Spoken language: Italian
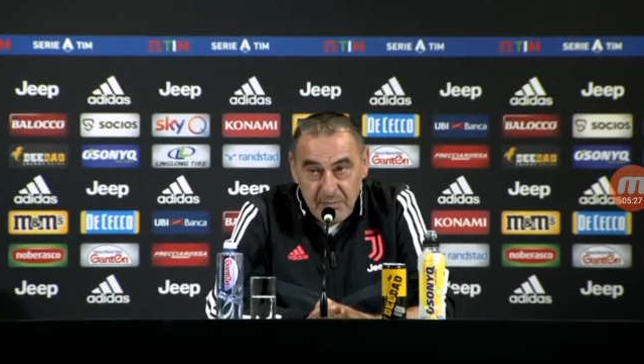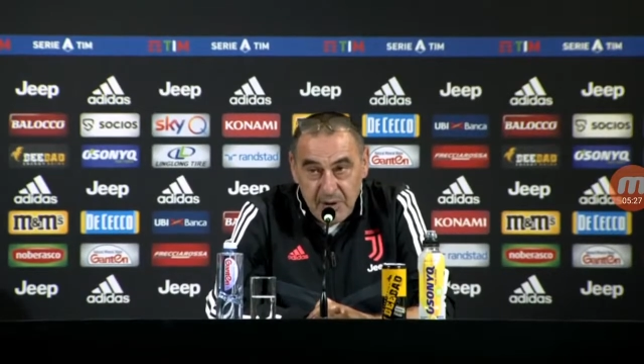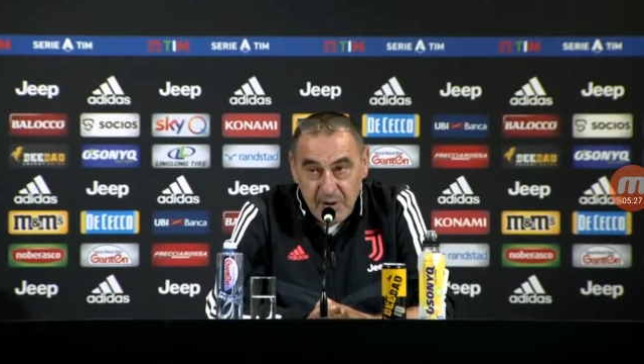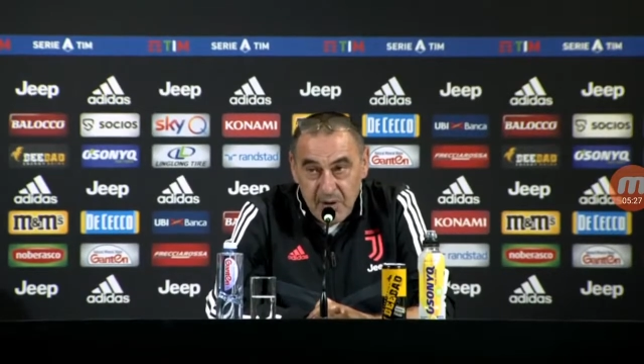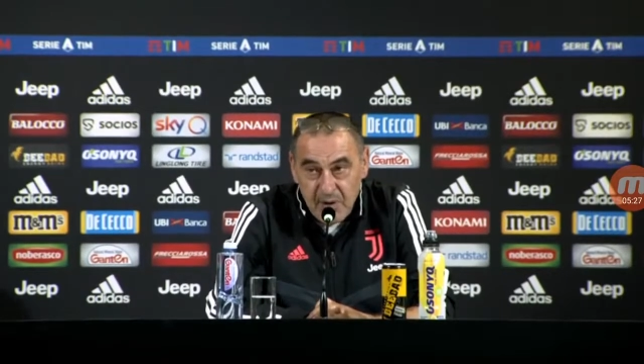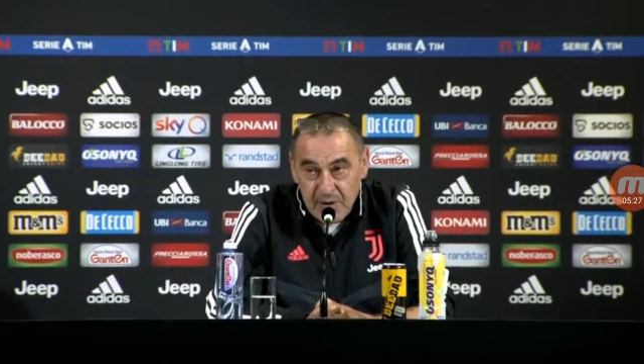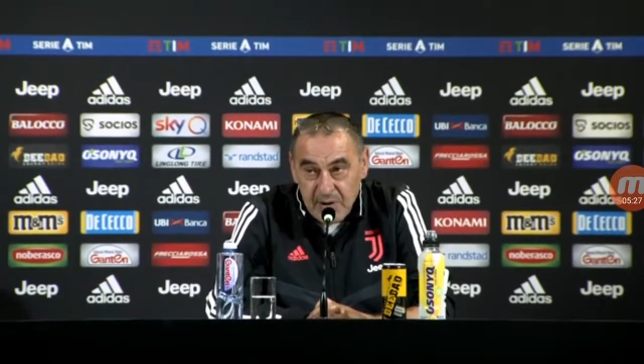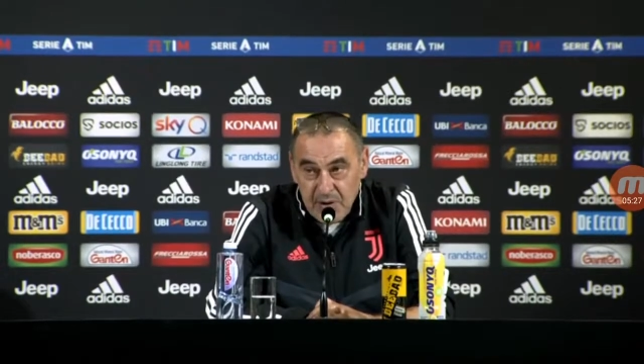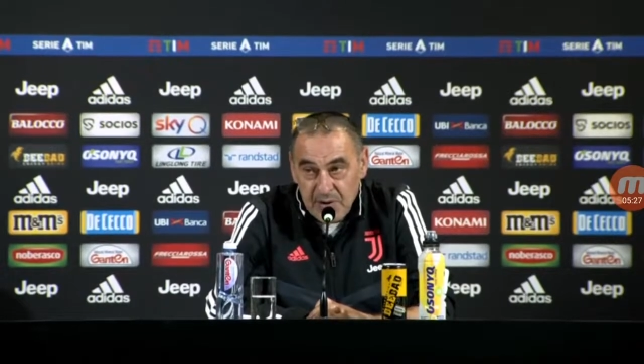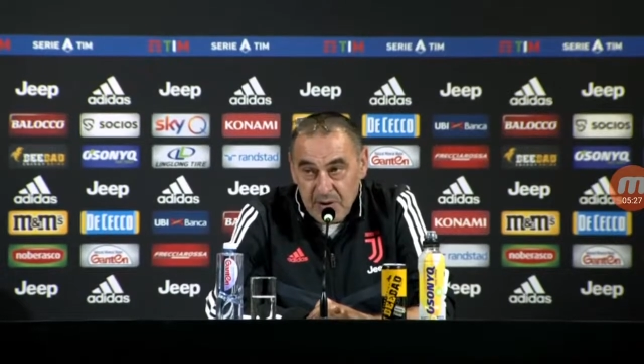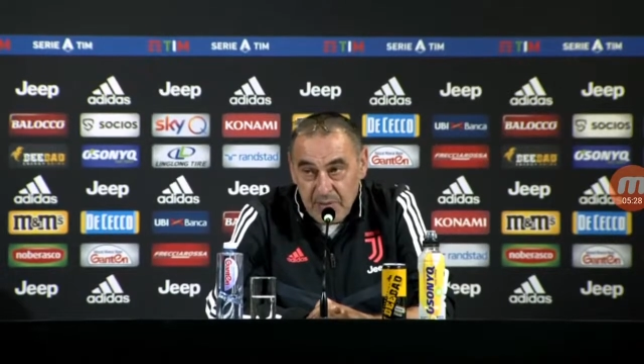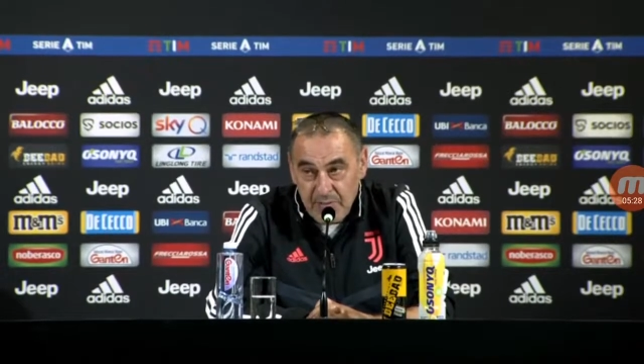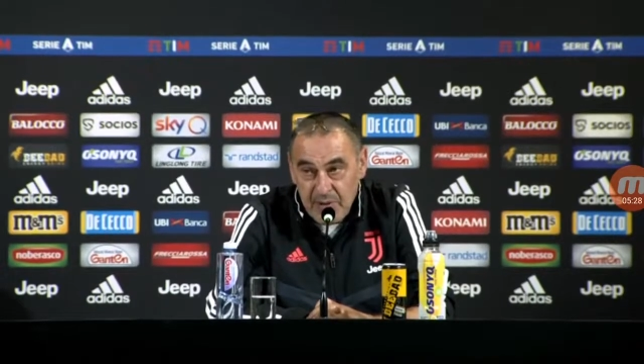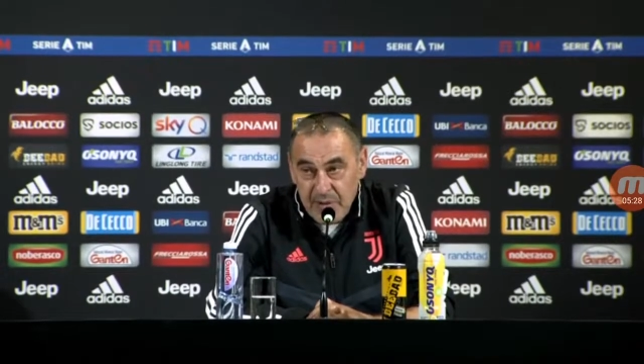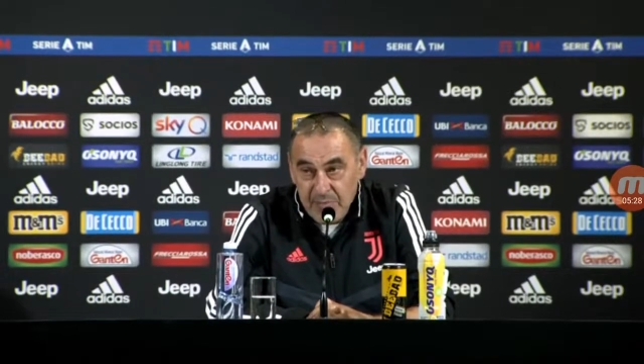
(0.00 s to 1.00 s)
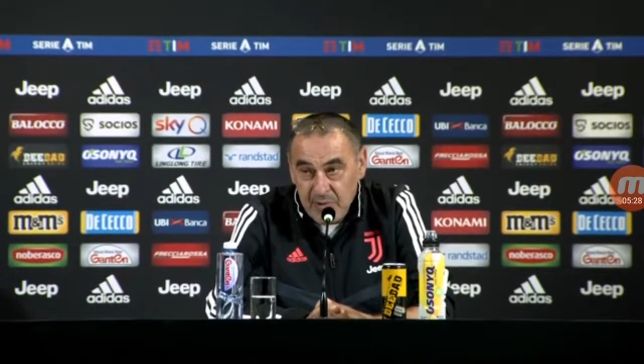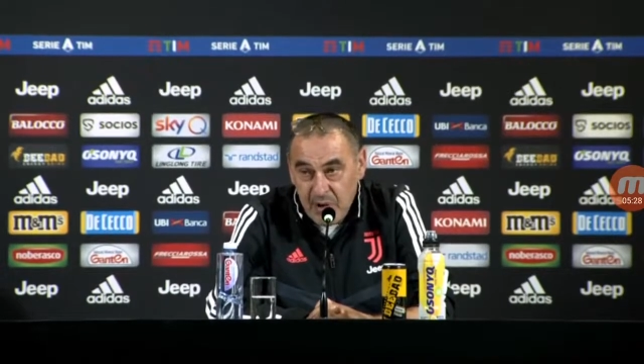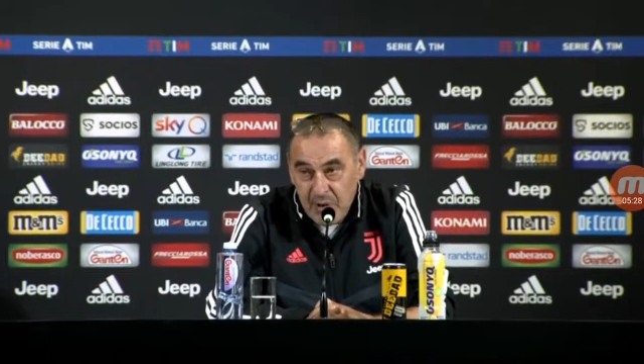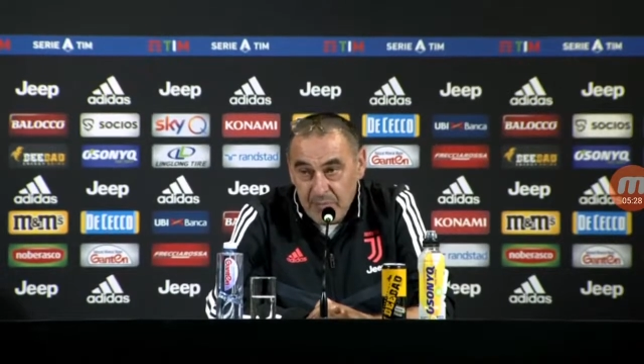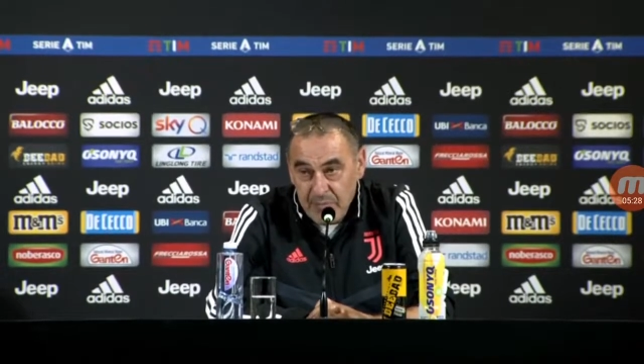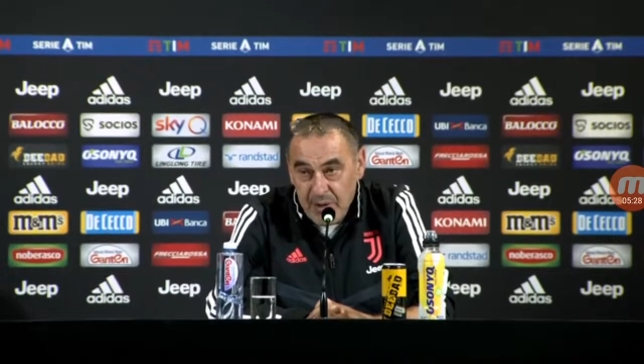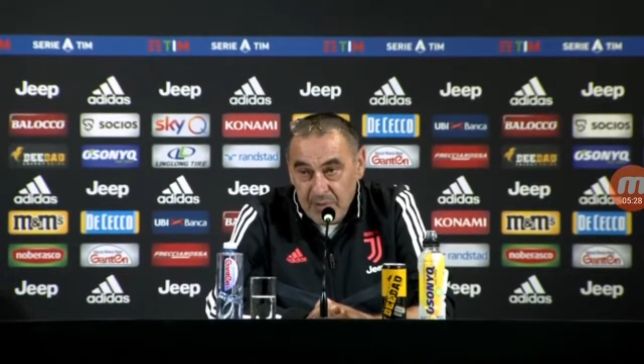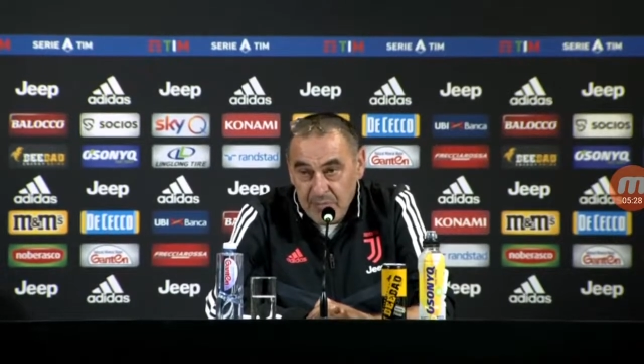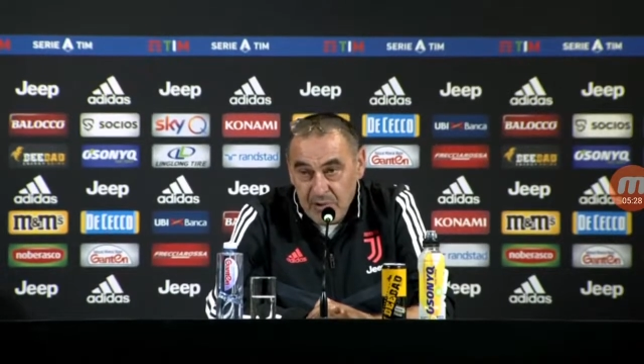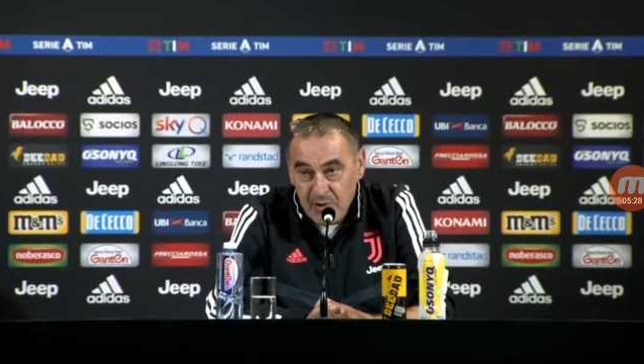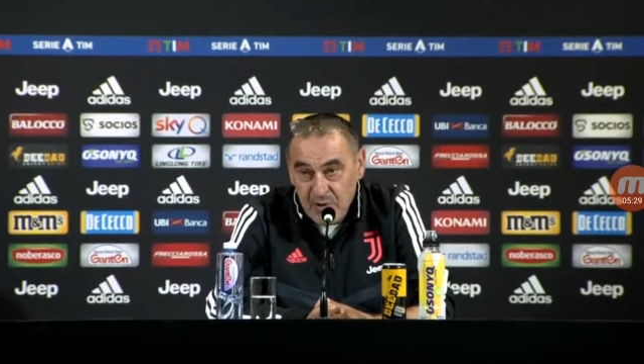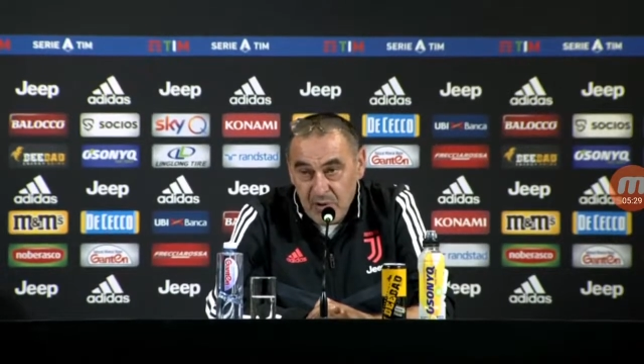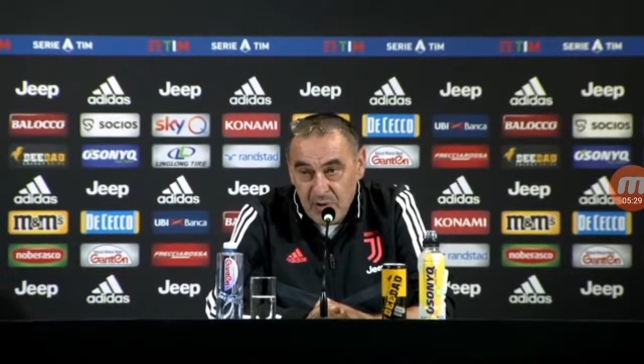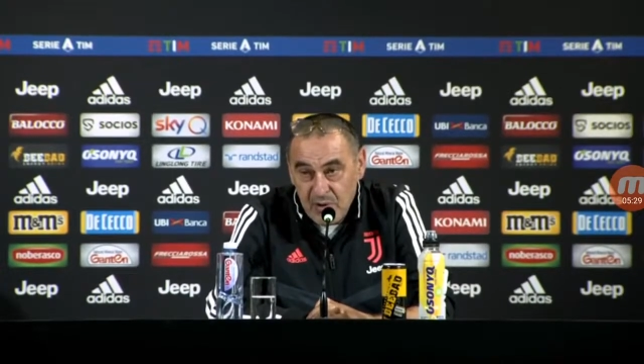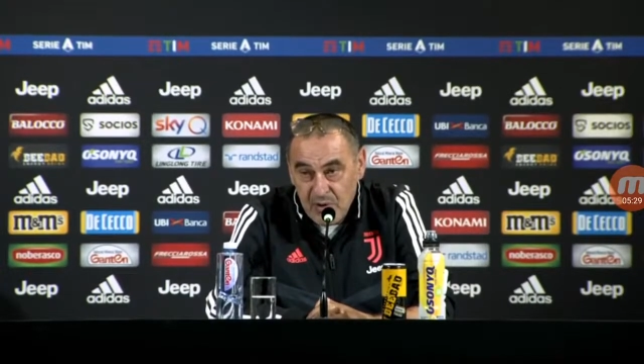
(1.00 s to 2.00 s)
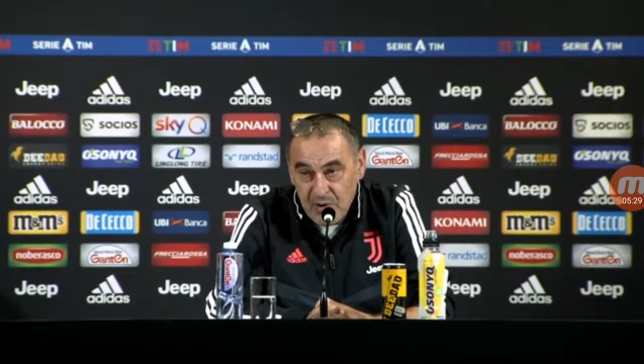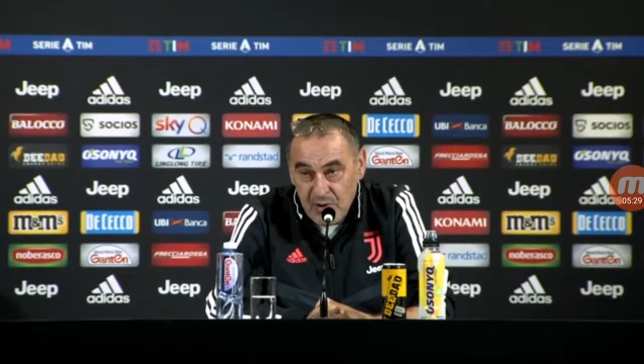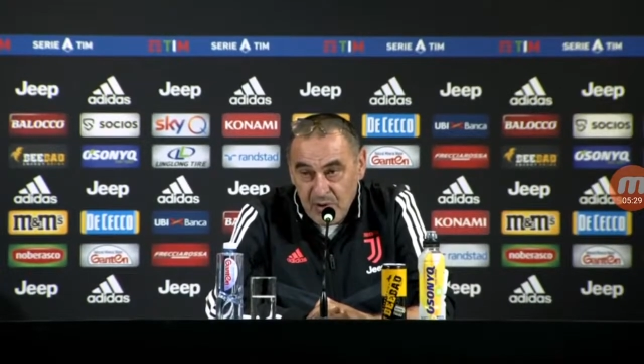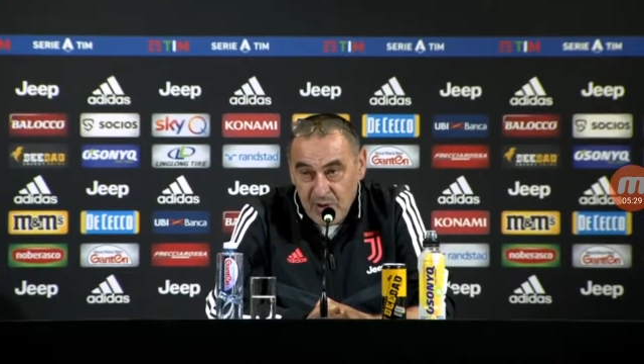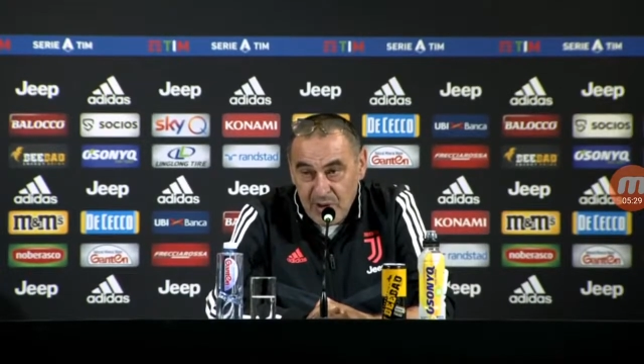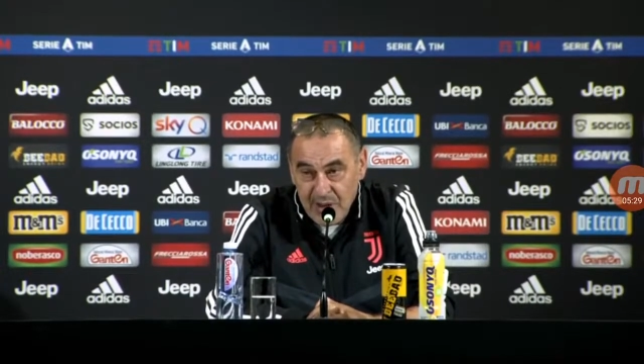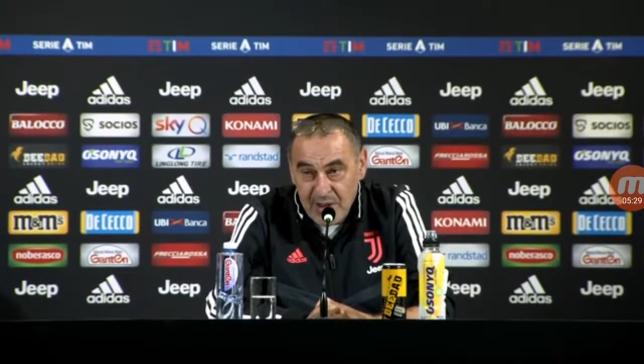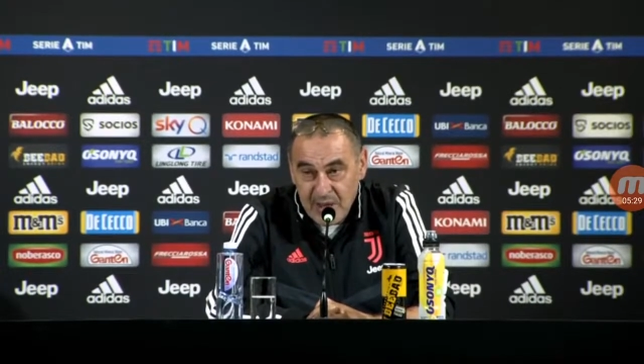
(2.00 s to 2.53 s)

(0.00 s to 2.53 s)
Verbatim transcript: però eh, abbiamo, abbiamo,